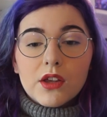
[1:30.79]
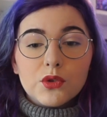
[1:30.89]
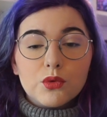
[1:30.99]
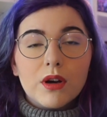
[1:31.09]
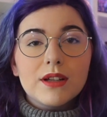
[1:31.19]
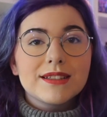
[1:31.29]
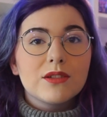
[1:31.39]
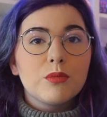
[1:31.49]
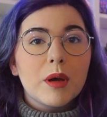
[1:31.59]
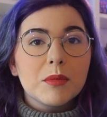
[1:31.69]
soit ça
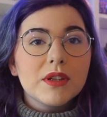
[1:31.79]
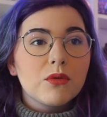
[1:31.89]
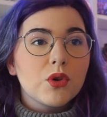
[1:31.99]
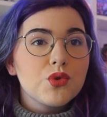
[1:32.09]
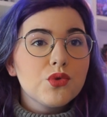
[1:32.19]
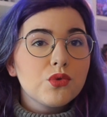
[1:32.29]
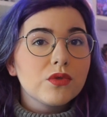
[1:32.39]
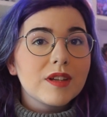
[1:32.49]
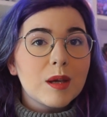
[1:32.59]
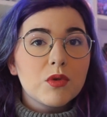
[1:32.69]
nous permet d'avoir juste
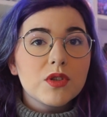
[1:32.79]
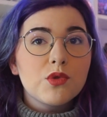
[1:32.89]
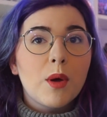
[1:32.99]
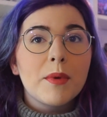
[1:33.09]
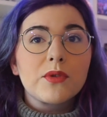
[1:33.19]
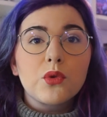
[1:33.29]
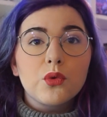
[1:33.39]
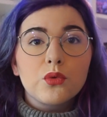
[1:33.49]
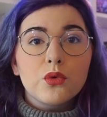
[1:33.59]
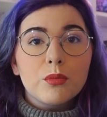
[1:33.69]
une très bonne histoire parce
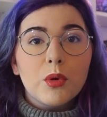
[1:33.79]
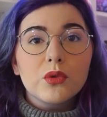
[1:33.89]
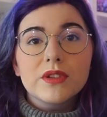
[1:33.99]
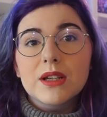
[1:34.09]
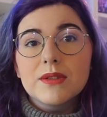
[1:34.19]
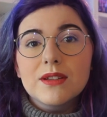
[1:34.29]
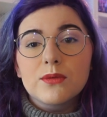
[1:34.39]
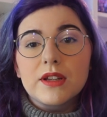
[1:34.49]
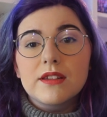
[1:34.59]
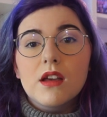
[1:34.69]
qu'on comprend très vite
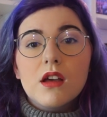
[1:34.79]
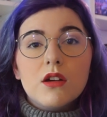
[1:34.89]
en fait